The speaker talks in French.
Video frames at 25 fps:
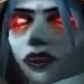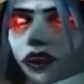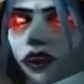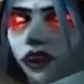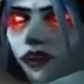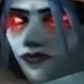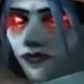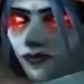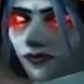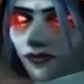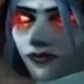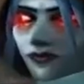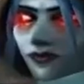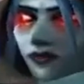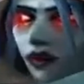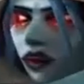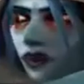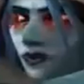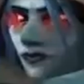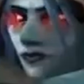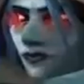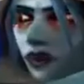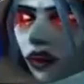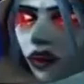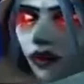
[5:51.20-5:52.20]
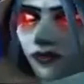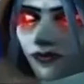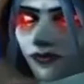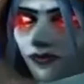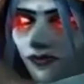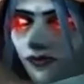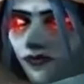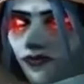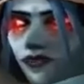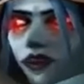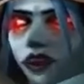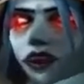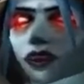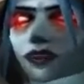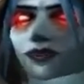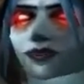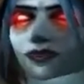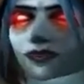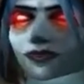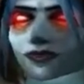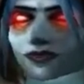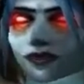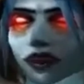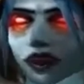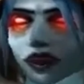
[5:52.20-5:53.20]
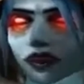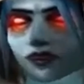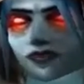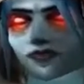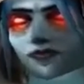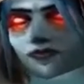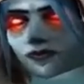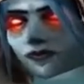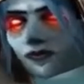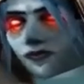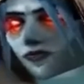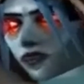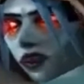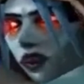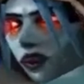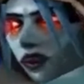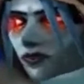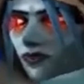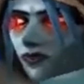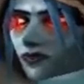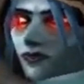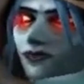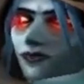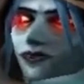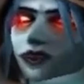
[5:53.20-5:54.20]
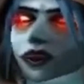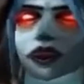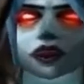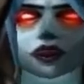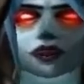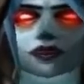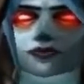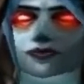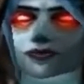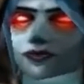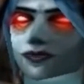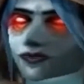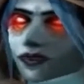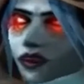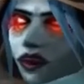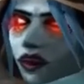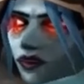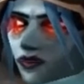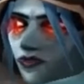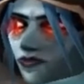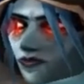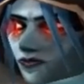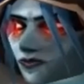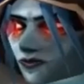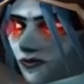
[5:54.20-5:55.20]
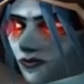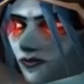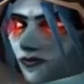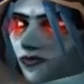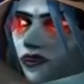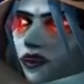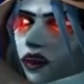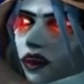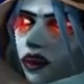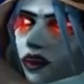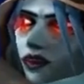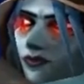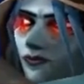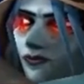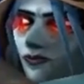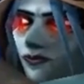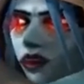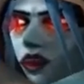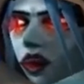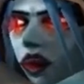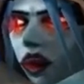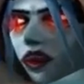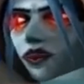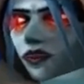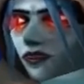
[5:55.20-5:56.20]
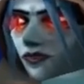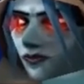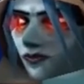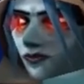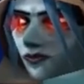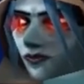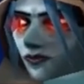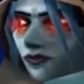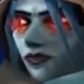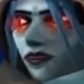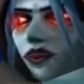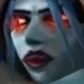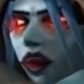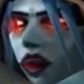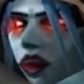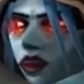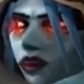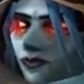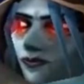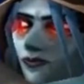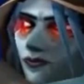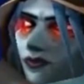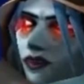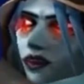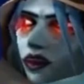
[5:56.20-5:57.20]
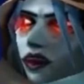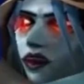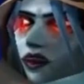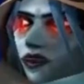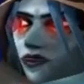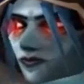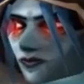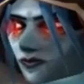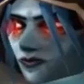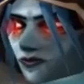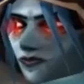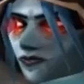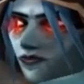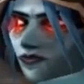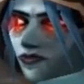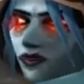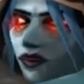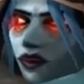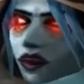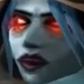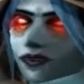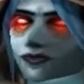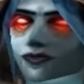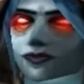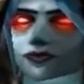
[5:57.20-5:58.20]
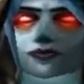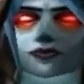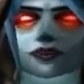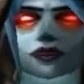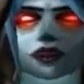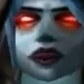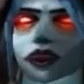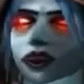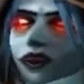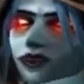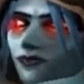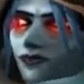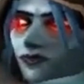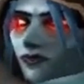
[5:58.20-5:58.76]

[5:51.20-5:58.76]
Vous devriez vous rendre maintenant, idiot. Vous serez mon esclave, d'une manière ou d'une autre. Malédiction.